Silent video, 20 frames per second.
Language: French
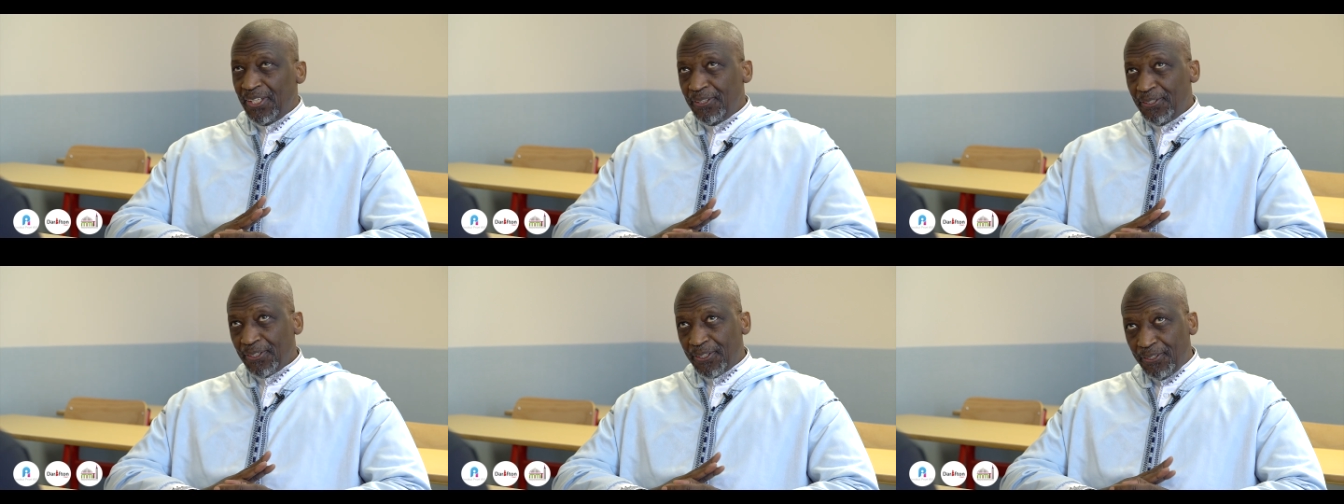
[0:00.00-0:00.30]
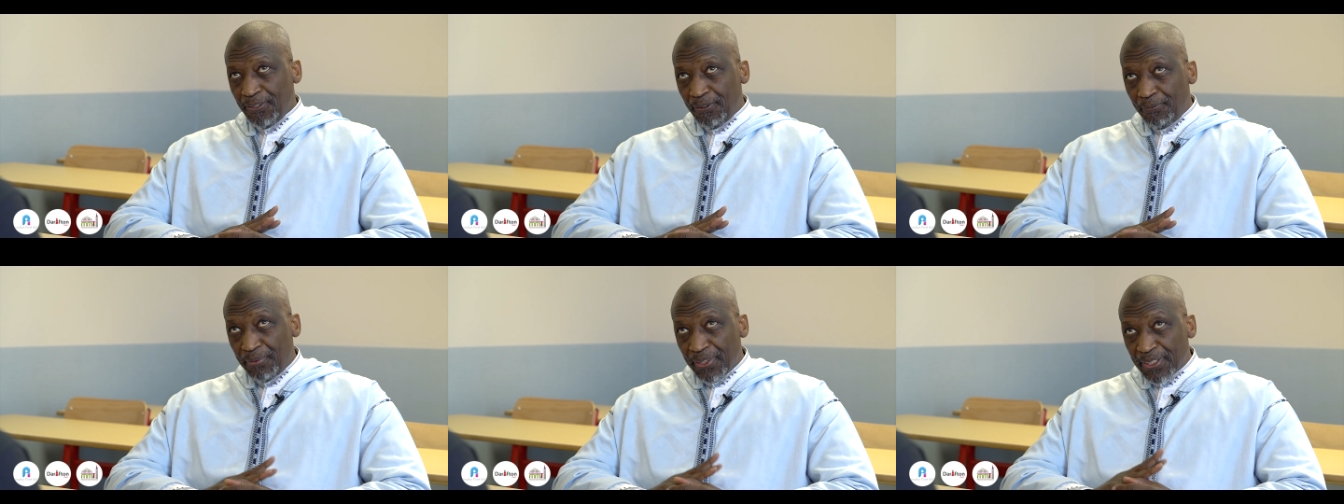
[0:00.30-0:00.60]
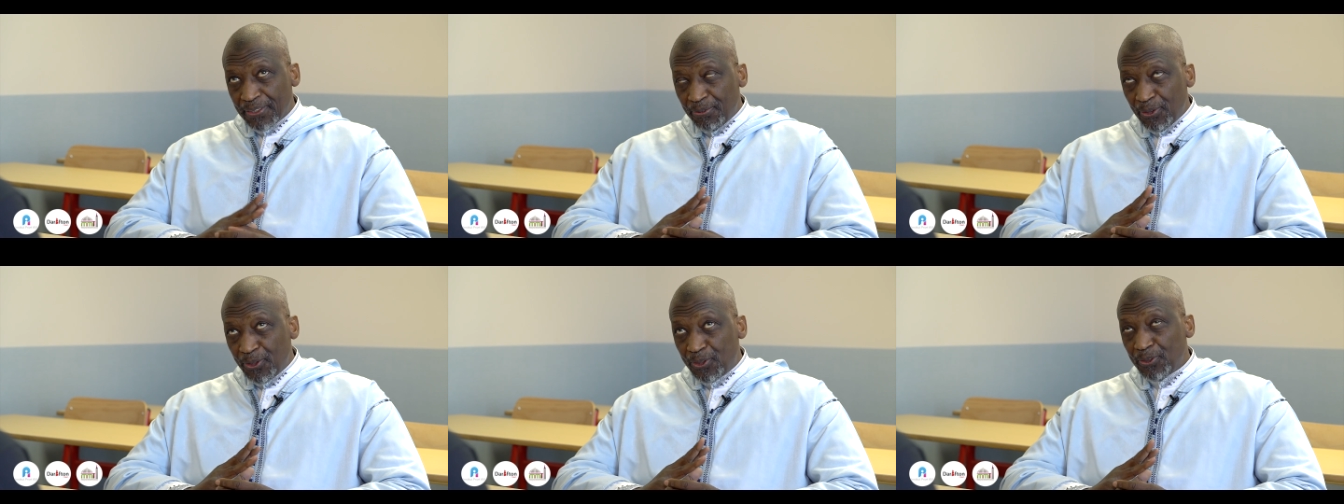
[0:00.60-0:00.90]
de qui on
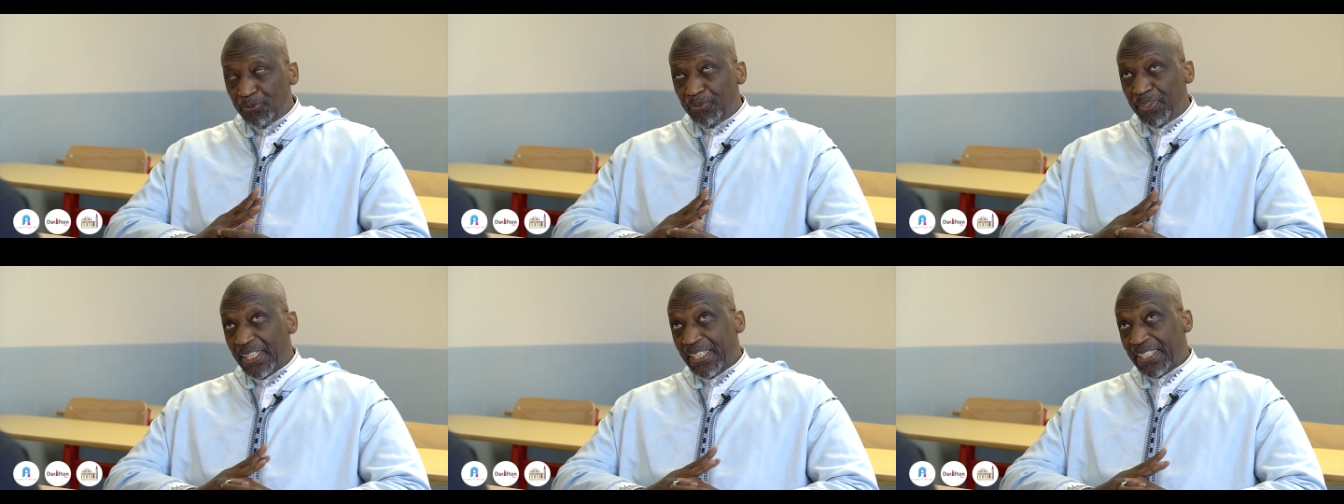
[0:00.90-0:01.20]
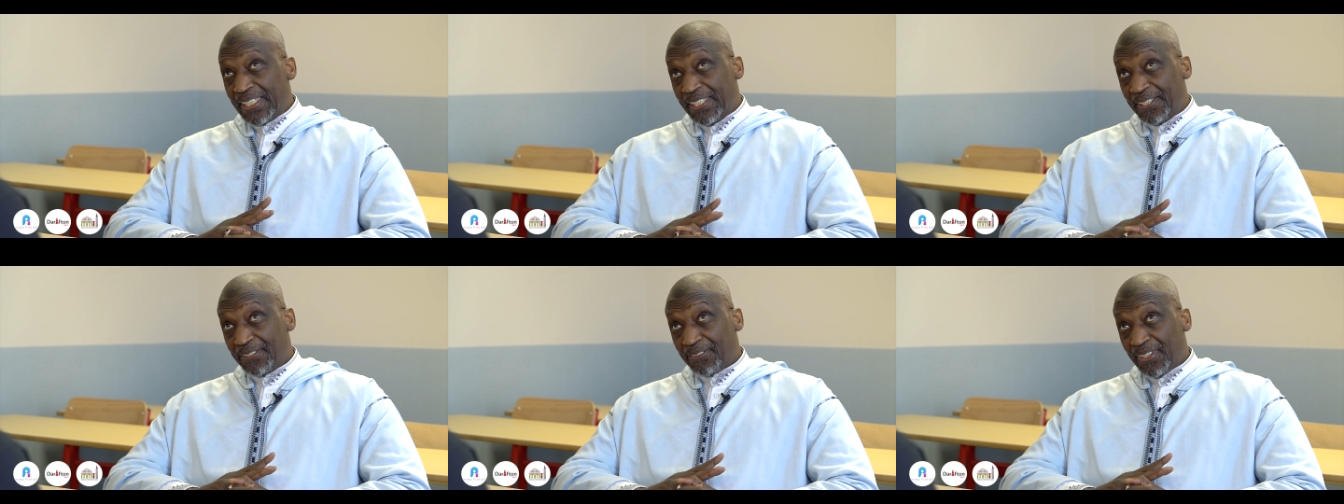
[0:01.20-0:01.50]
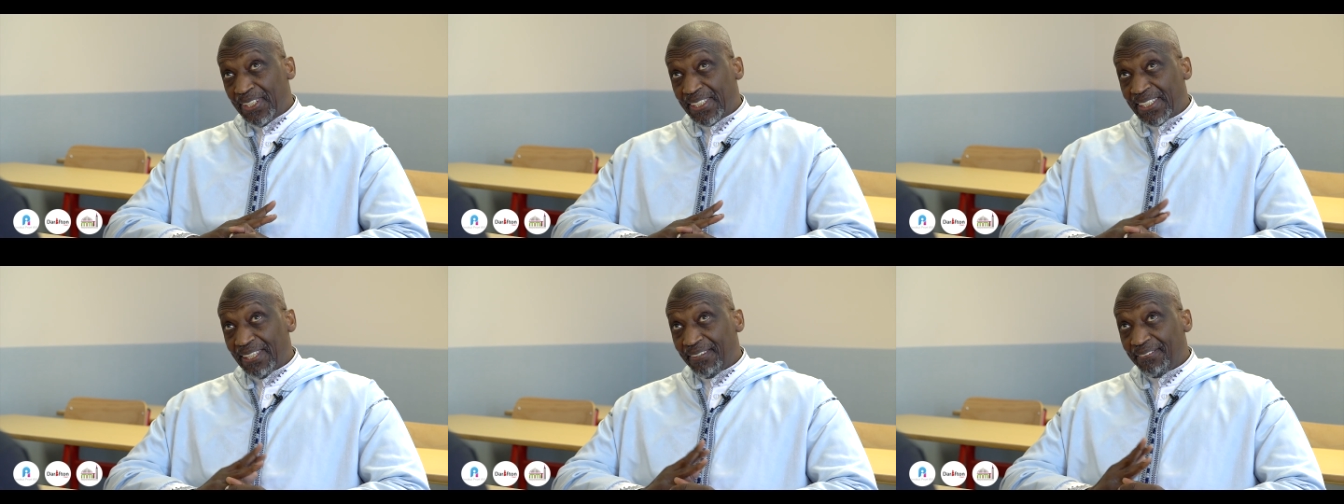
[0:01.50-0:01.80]
pense beaucoup de bien, qui
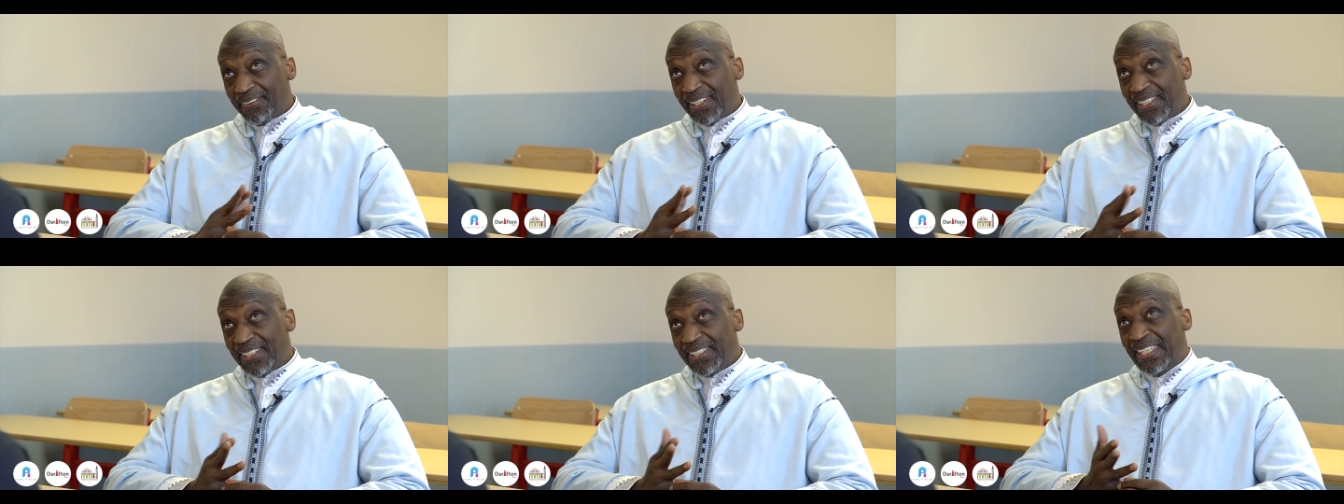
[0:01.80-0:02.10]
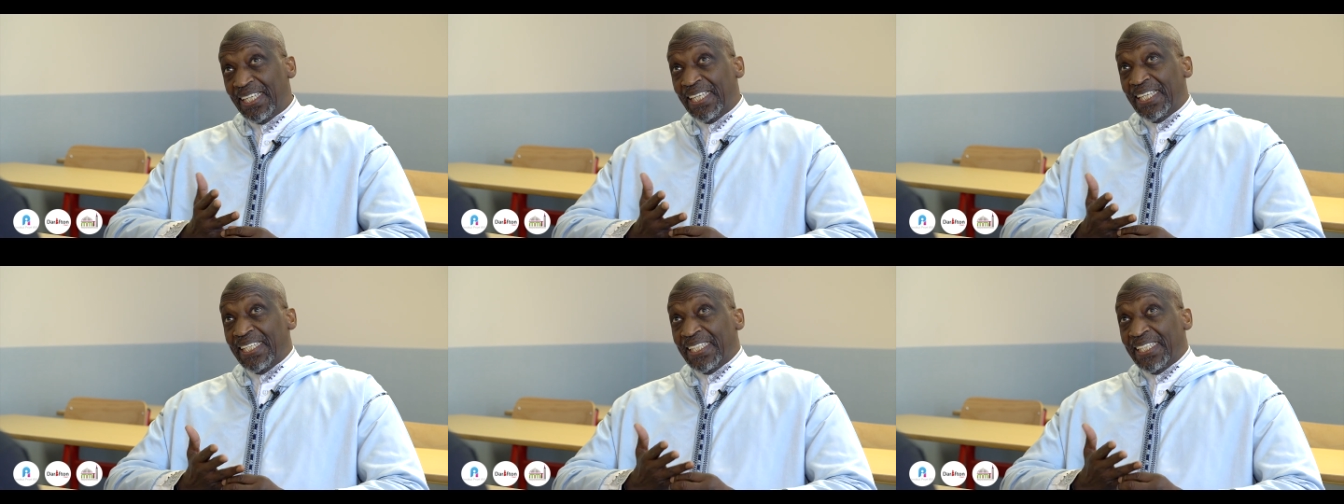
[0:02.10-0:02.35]
sont les savants,